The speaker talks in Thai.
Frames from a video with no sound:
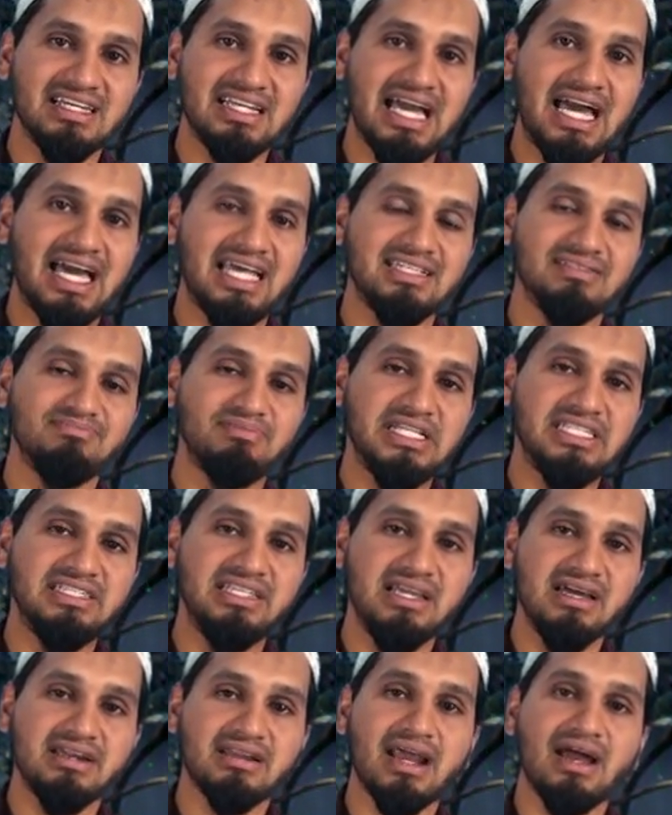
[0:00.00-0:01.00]
การเป็น
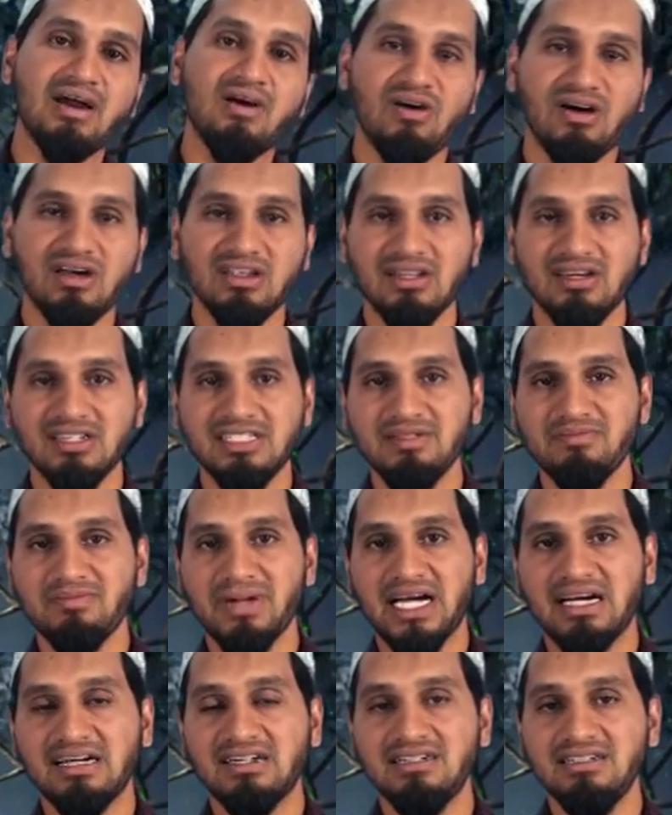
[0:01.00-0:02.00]
ที่รักของอัลลอฮ์ที่
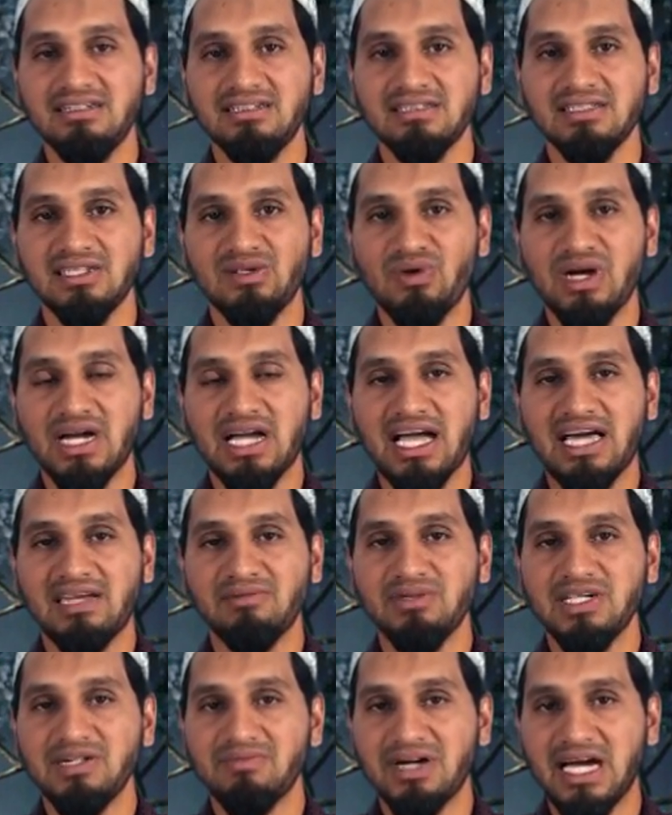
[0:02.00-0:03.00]
มากขึ้น หรือว่าการ
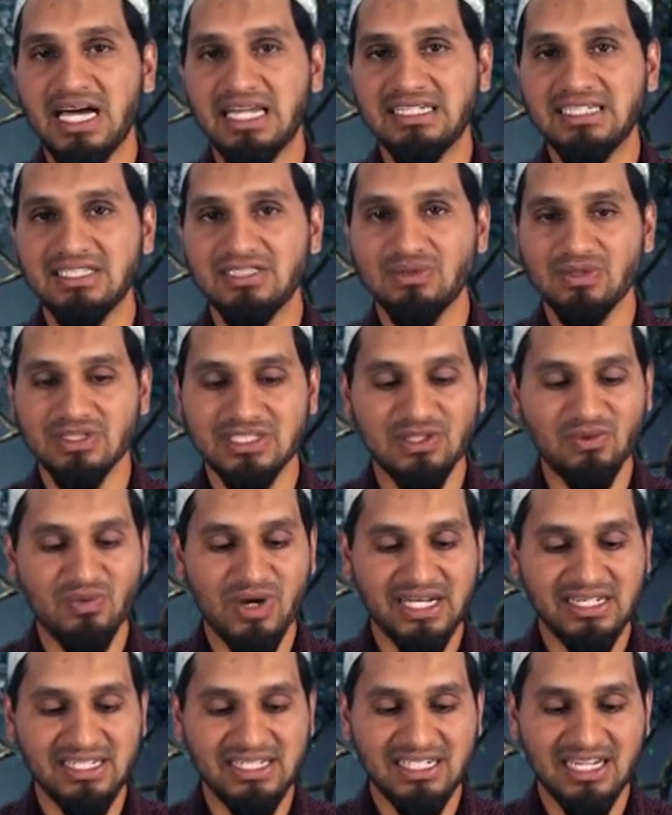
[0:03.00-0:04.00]
เพิ่มขั้นในสวงสว
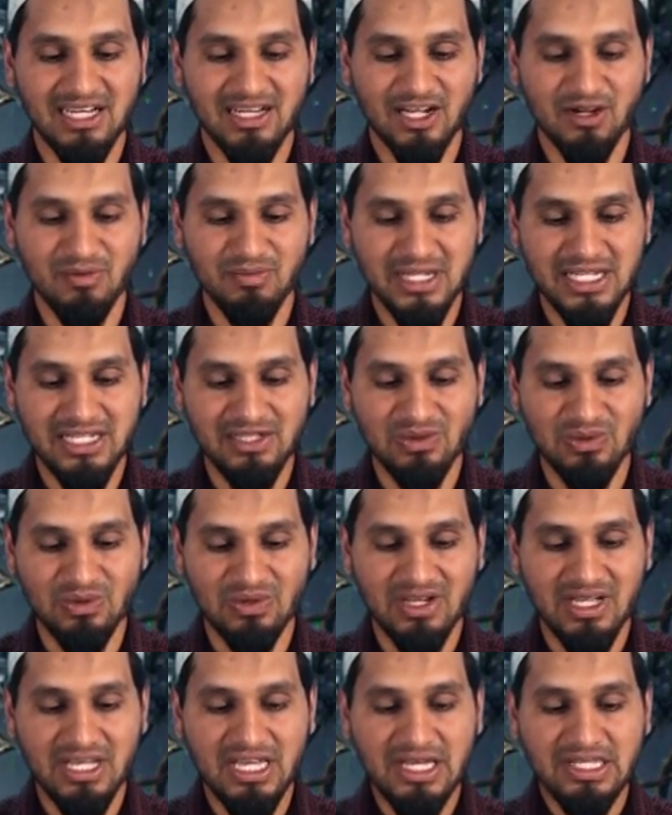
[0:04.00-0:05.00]
รรค์เนี่ยนะฮะก็มีอยู่
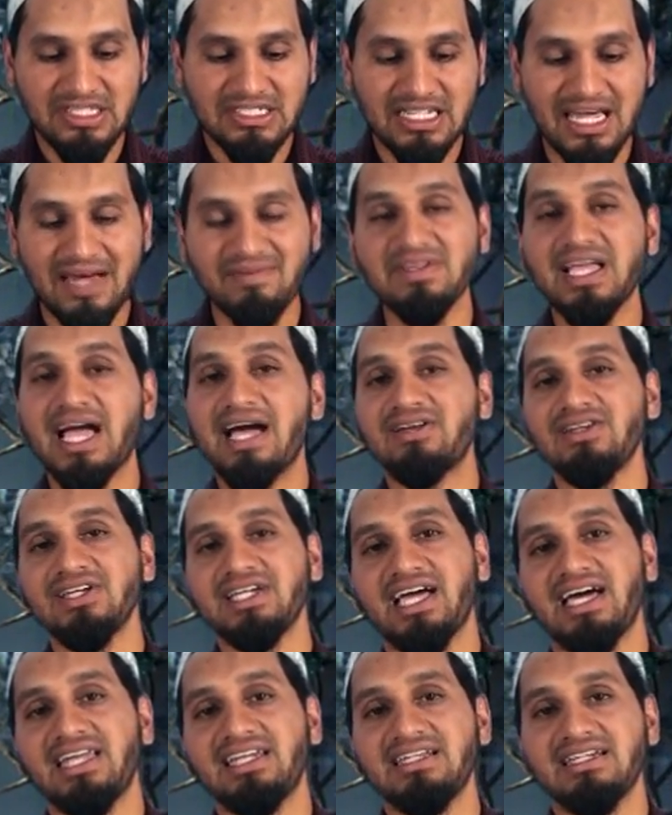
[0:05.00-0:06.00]
3 อย่างด้ว
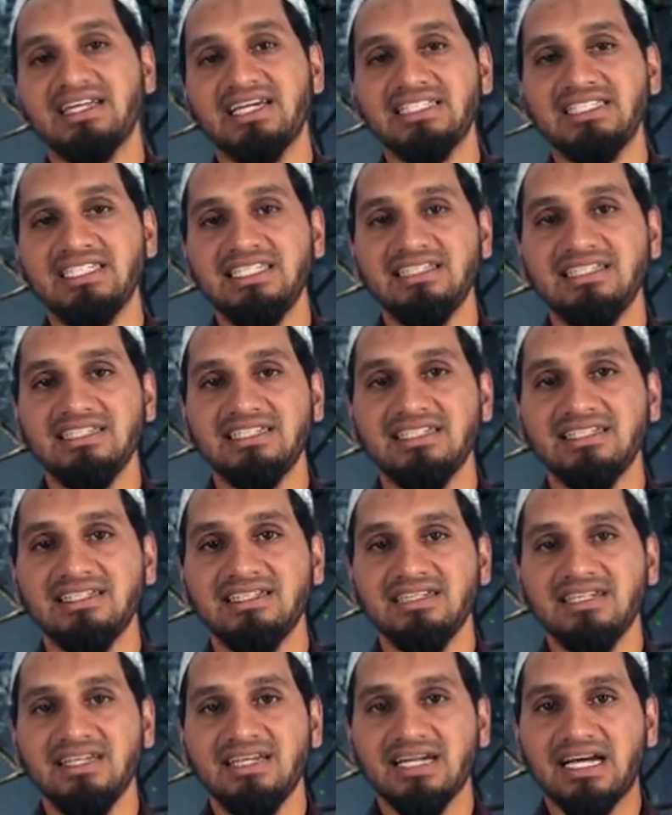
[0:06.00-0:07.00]
ยกันนะฮะที่
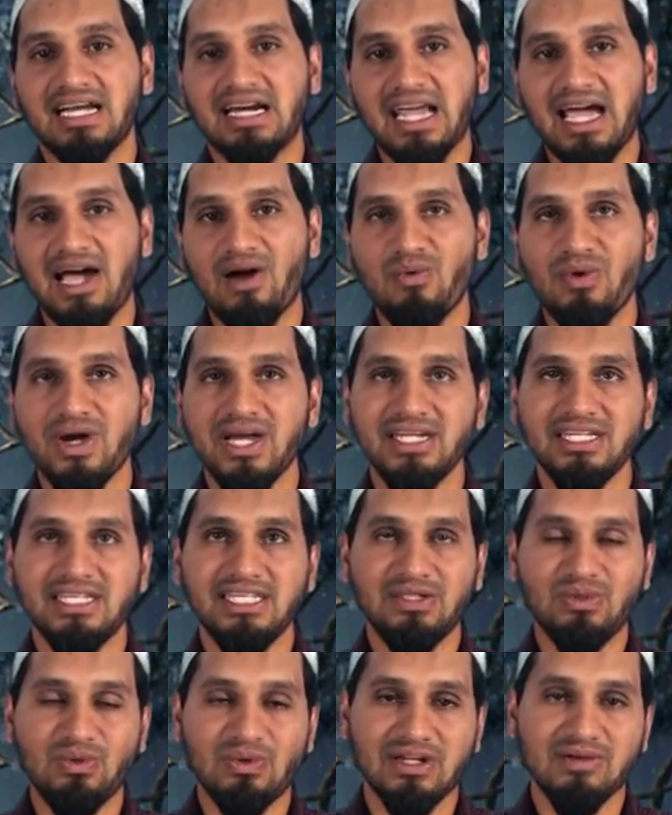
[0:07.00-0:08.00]
กล่าวไว้
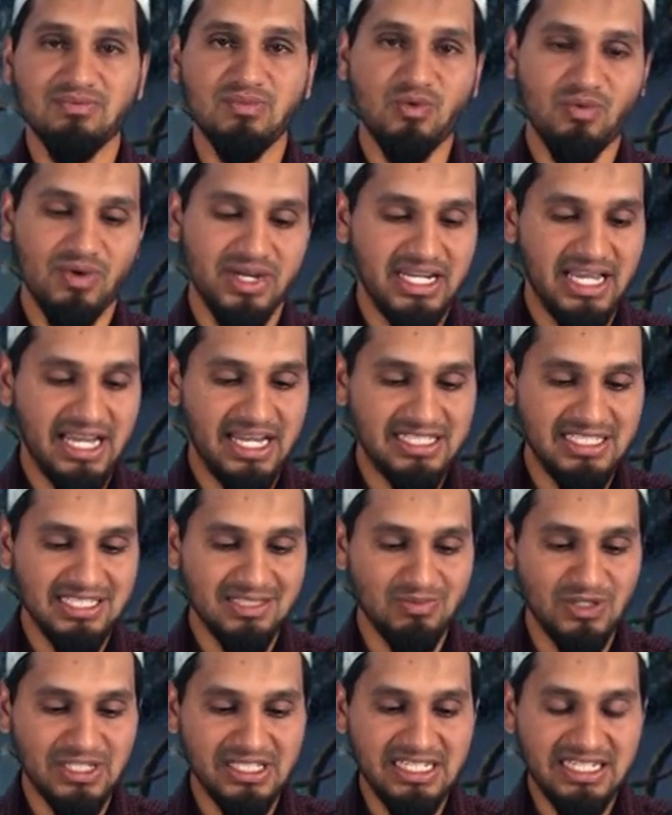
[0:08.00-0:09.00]
ที่ถูกระบุไว้ในฮะดิษ
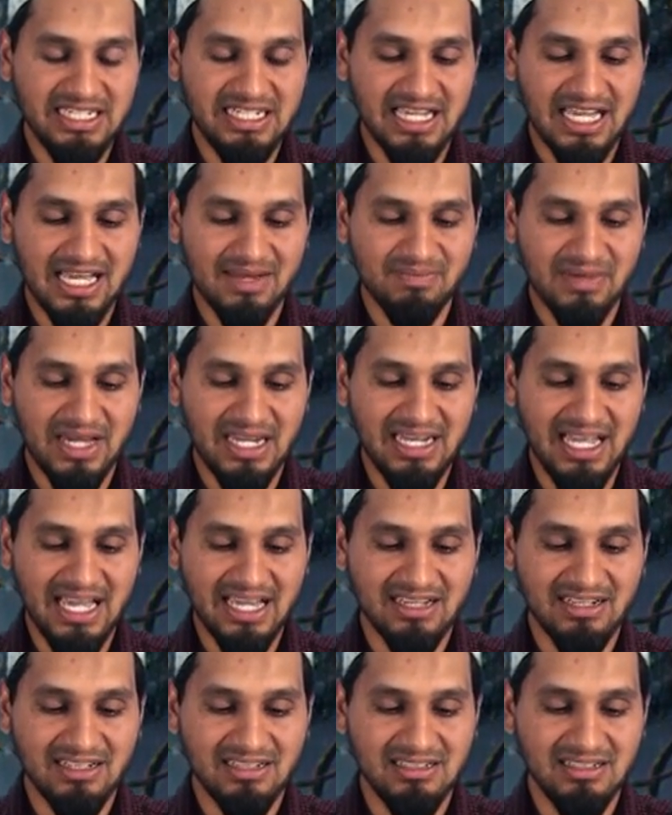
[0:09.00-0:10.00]
บทนี้นะครับอันแร
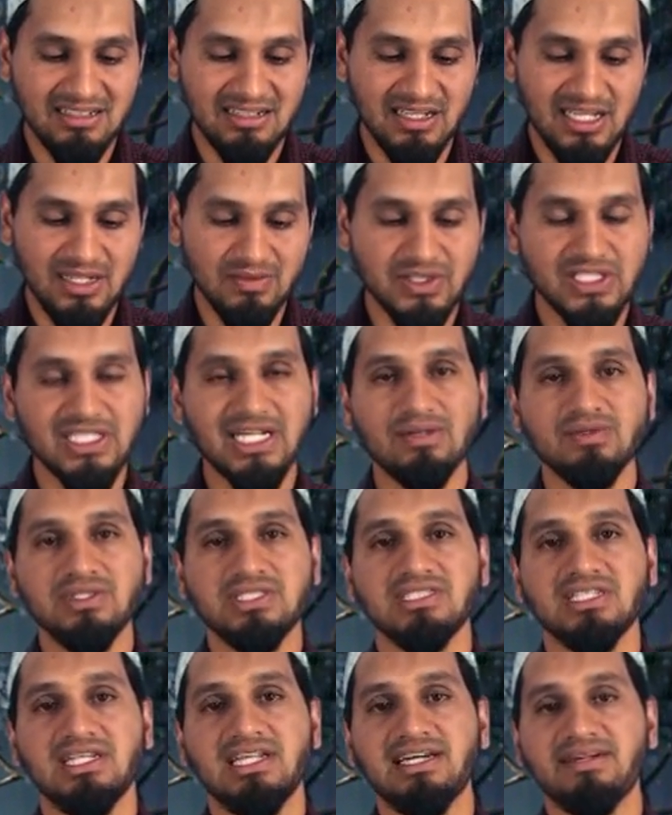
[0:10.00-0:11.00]
กก็คืออิฟชาอุ
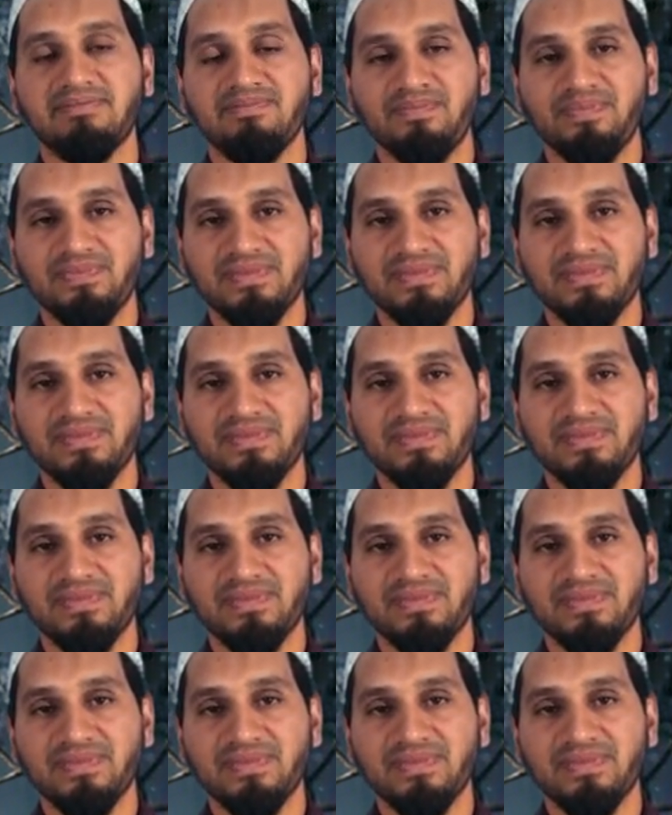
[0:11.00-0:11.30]
สลาม